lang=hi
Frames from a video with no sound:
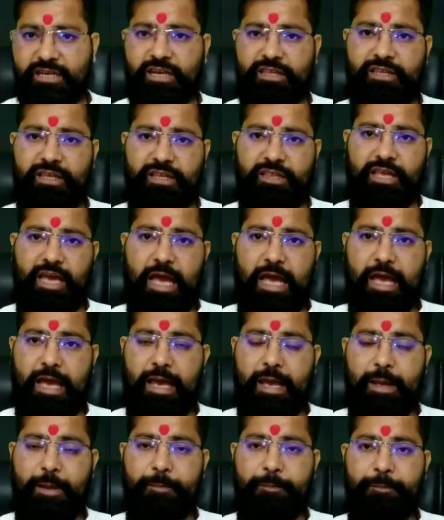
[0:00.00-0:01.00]
कर देता
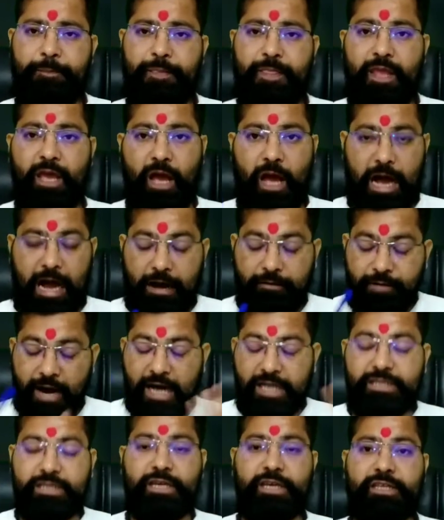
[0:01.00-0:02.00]
है
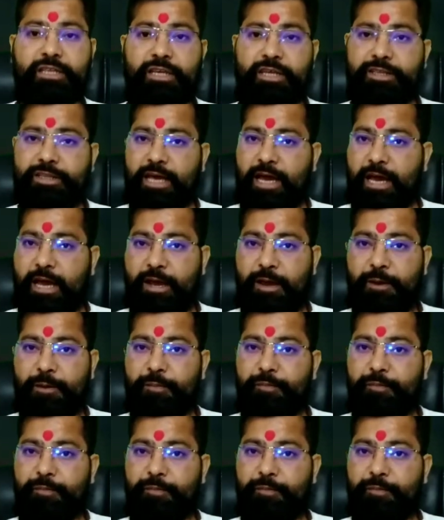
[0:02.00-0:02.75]
आबाद कर देता है